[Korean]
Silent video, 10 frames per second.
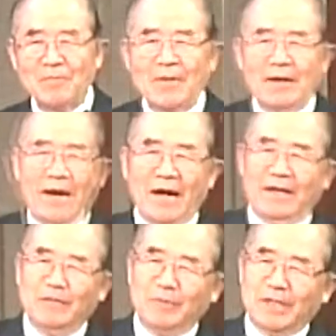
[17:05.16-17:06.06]

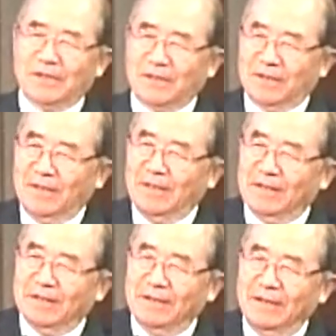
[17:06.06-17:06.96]
하나님께서
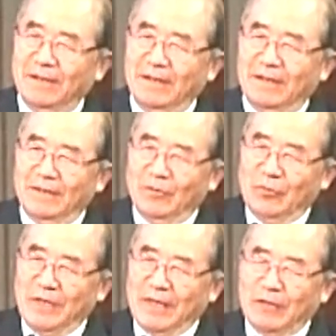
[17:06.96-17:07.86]
설령
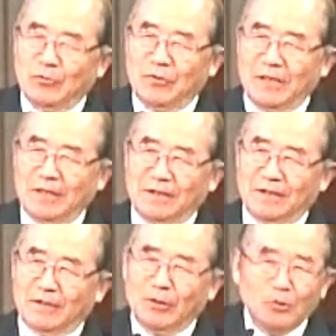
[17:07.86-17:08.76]
우리에게 주신 것을
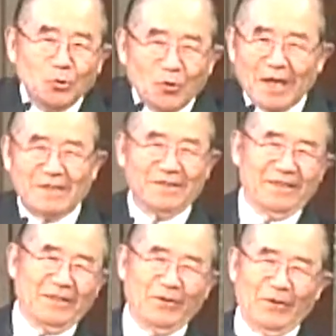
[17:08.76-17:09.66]
거두고
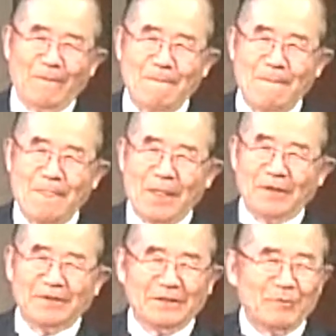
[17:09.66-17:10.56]
가시더라도
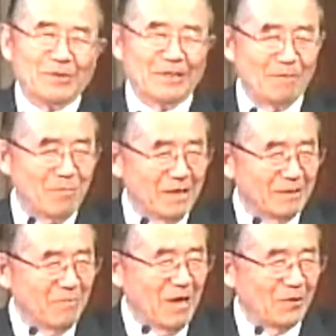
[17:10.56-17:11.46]
그 너무 슬퍼하지
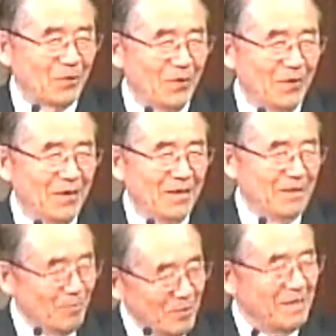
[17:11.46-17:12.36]
말고
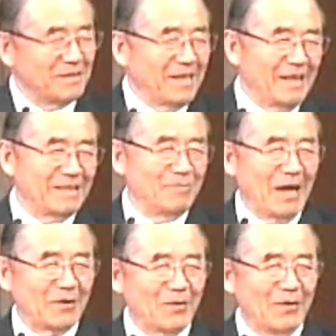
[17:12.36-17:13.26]
너무 애석하지
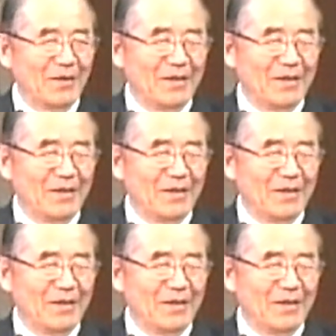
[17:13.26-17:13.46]
말고